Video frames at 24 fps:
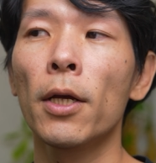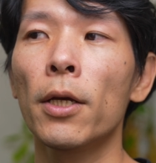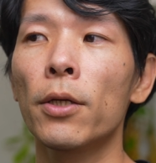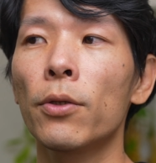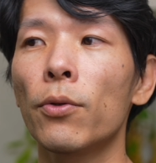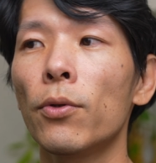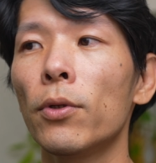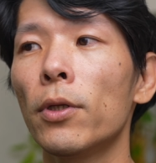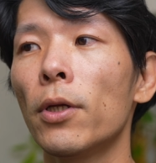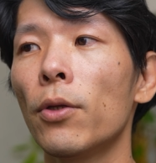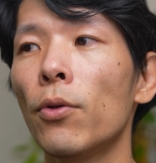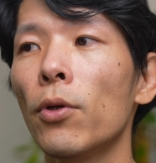
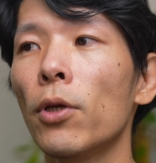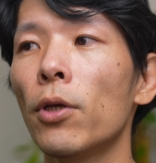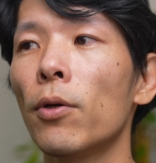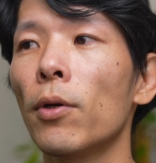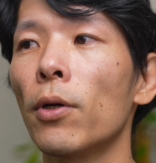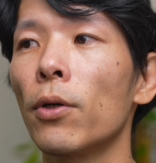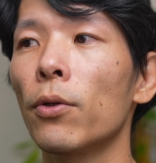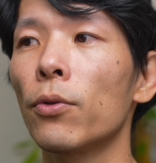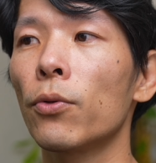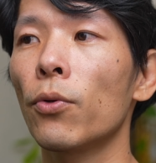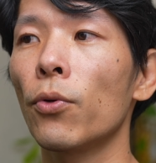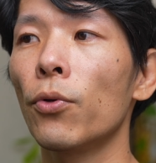そういった時
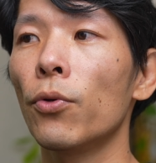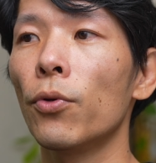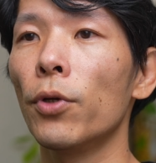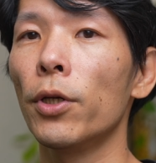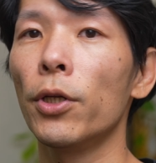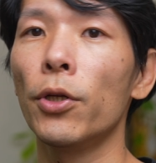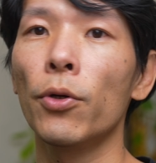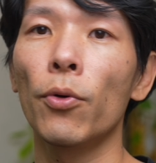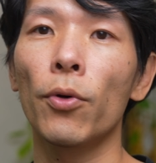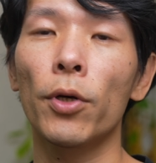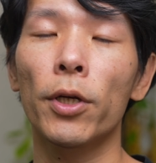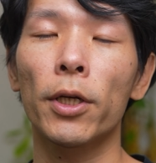はそういう
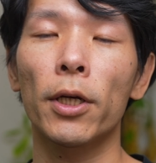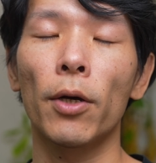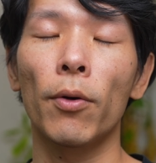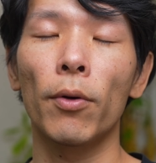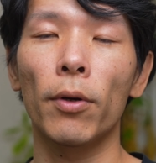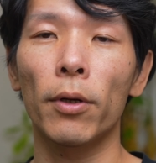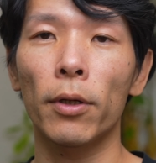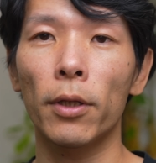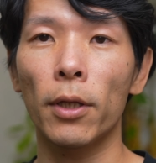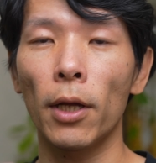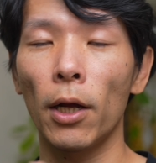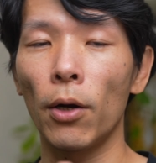医療機関
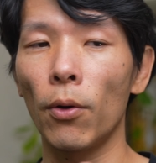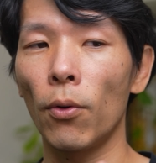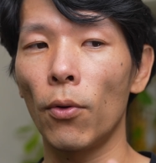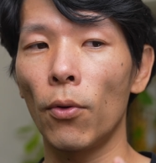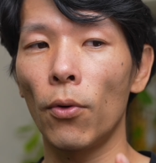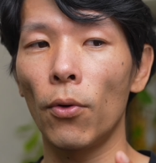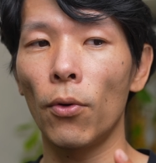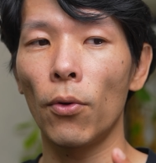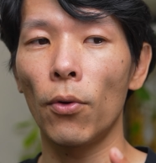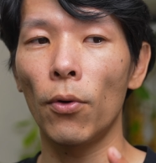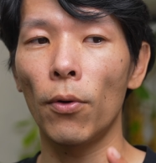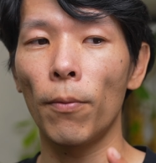を、あ
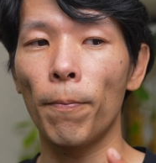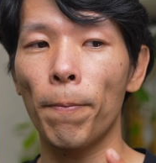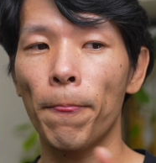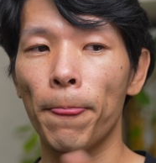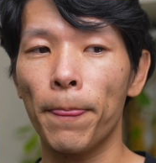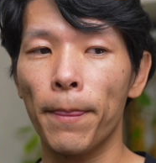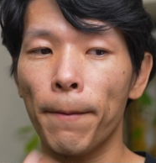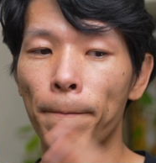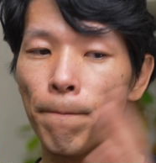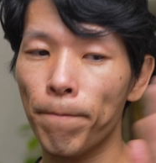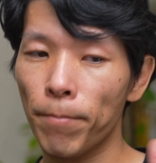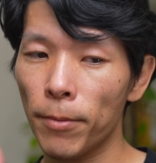の、
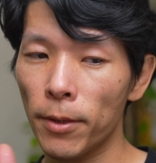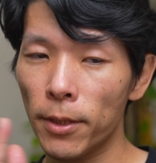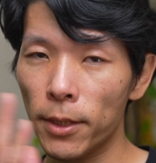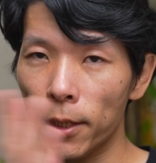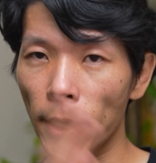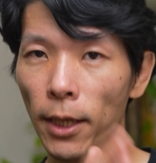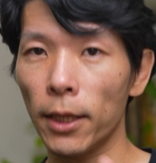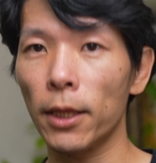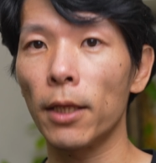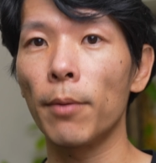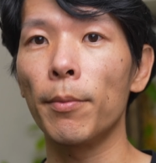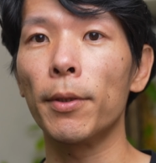
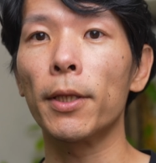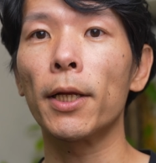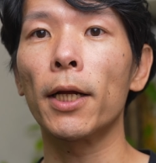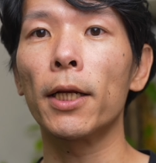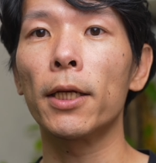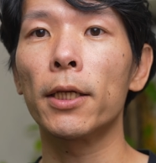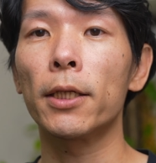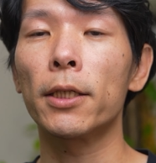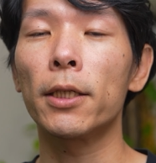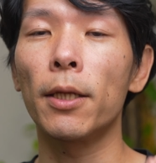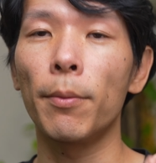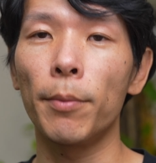使ってみたり
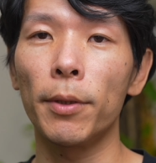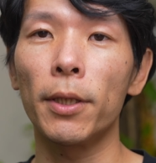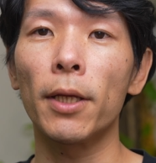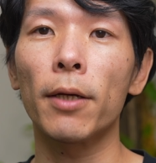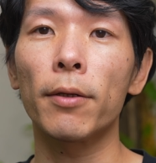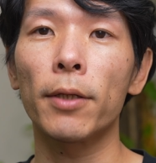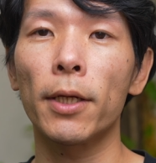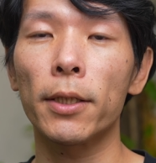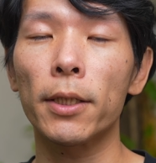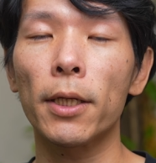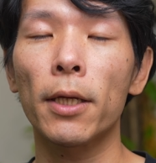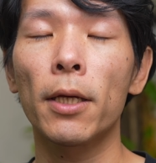してみて
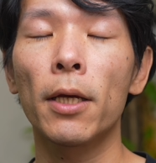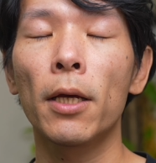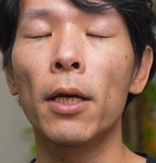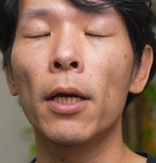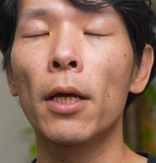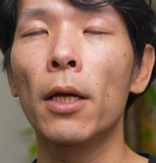ください。